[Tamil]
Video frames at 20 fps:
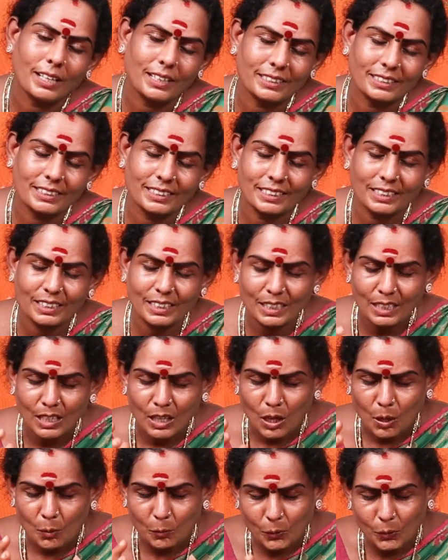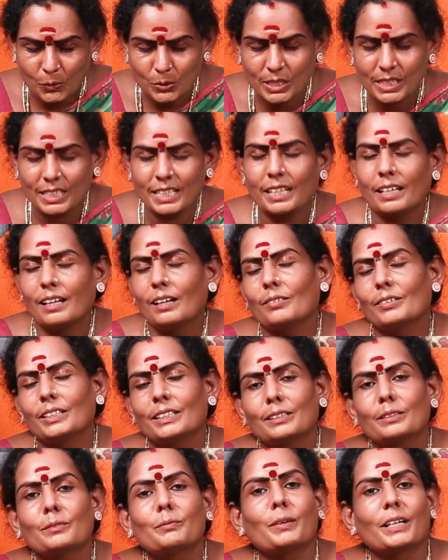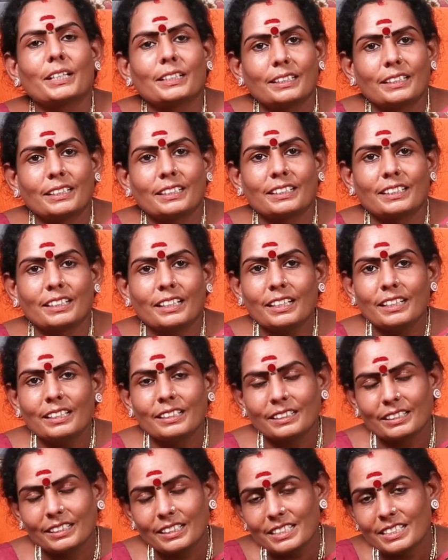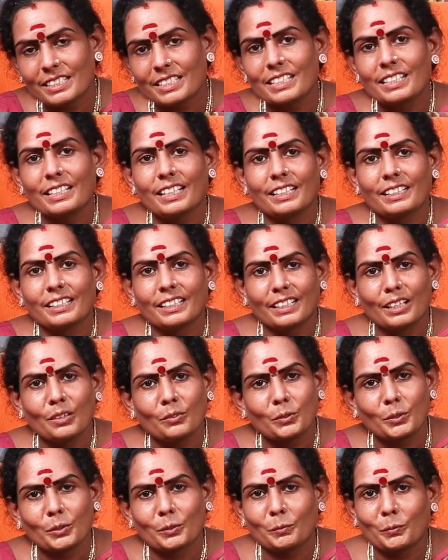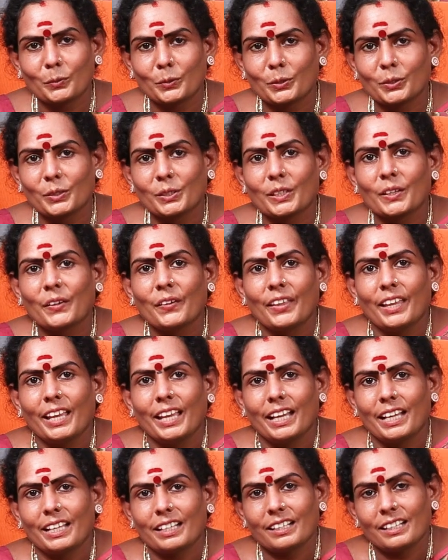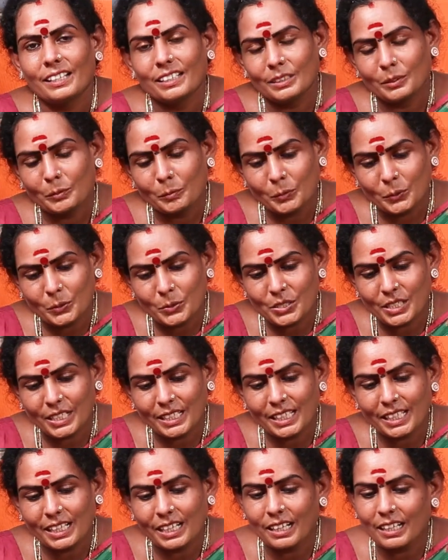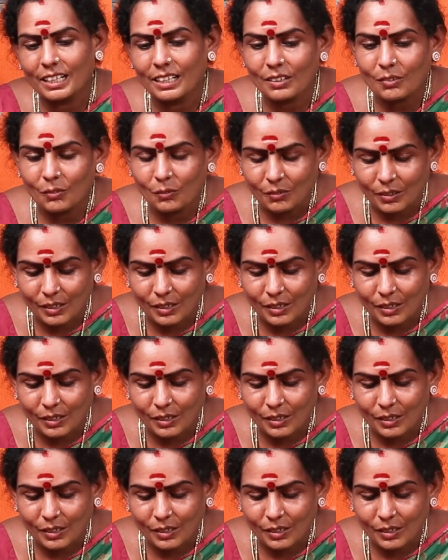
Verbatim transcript: அதனால் பூசணிக்காய் வந்து பார்த்திங்கன்னா திருஷ்டி கழிக்க ஒரு பொருள் ஏன்னா அது பூசணிக்காய்